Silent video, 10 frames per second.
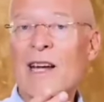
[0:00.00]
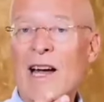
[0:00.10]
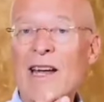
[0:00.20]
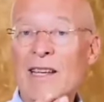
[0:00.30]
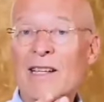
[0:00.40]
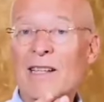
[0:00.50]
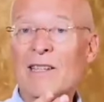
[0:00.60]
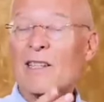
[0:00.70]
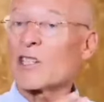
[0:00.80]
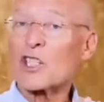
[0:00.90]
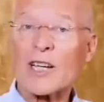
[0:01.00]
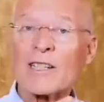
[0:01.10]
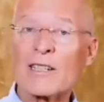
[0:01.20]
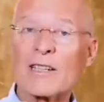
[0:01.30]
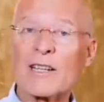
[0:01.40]
I rzeczywiście
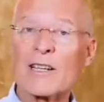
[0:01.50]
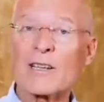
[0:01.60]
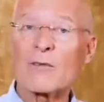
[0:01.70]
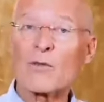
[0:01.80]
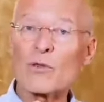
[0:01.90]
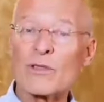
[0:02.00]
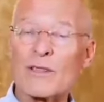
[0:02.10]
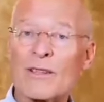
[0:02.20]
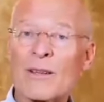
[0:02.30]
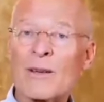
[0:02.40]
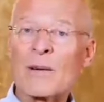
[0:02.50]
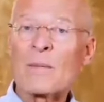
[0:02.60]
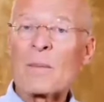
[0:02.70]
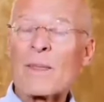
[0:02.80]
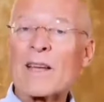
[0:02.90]
odkrył to, co
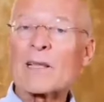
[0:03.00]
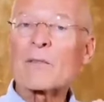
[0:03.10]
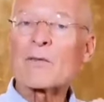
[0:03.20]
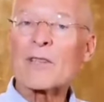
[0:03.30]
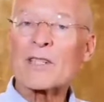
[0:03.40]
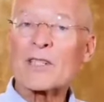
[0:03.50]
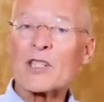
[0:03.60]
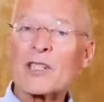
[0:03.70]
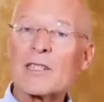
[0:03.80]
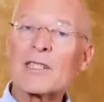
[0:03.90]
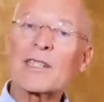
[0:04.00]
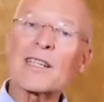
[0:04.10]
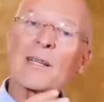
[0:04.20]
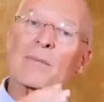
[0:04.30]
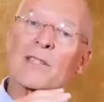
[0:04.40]
najważniejsze.
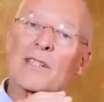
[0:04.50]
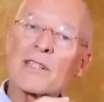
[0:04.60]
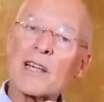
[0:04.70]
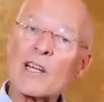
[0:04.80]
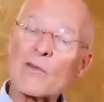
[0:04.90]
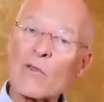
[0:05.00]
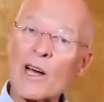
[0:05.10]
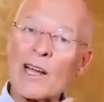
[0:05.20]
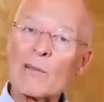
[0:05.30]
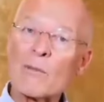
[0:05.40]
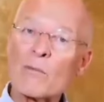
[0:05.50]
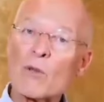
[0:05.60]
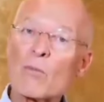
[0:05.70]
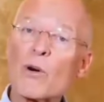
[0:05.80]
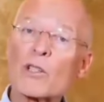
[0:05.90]
Odkrył, że rak rozwija się
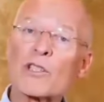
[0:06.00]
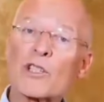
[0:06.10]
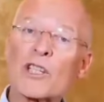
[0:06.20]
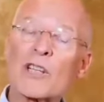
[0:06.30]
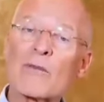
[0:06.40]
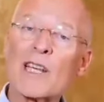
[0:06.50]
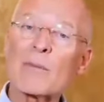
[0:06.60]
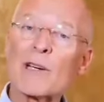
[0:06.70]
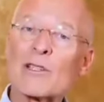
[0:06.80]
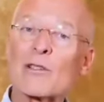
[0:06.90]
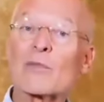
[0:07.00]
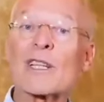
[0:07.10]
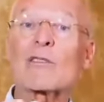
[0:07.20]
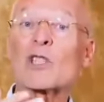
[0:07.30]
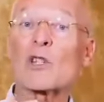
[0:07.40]
głównie w tkankach
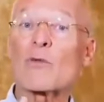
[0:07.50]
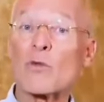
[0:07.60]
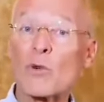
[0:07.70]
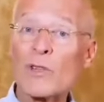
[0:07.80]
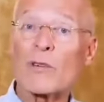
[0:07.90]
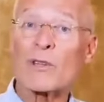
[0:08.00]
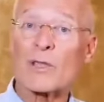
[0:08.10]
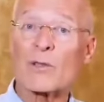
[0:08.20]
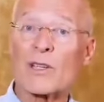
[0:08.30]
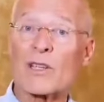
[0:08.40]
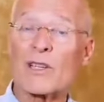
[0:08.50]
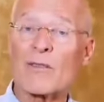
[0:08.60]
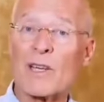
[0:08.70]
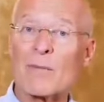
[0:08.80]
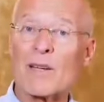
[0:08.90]
niedotlenionych. Tkanki z
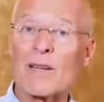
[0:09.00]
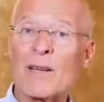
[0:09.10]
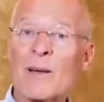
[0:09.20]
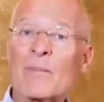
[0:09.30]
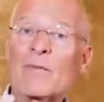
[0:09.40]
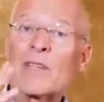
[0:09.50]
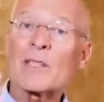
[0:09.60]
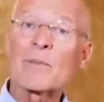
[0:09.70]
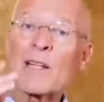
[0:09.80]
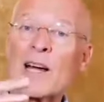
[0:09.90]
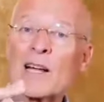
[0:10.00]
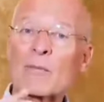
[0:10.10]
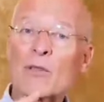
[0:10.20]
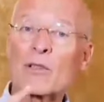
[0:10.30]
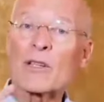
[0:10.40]
niewystarczającą ilością
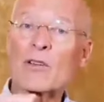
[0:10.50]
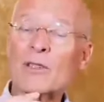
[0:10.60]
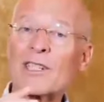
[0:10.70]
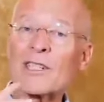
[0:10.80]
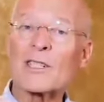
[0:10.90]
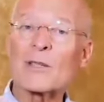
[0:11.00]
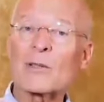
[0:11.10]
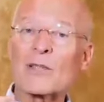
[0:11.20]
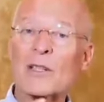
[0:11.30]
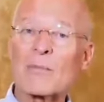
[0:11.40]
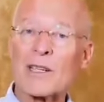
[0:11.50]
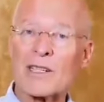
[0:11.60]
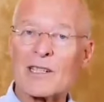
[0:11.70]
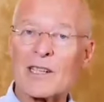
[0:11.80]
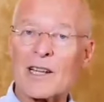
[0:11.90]
tlenu podczas oddychania lub
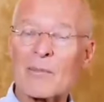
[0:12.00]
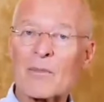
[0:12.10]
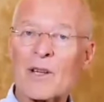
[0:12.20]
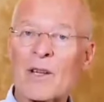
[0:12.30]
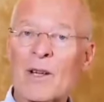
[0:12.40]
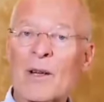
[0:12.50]
utleniania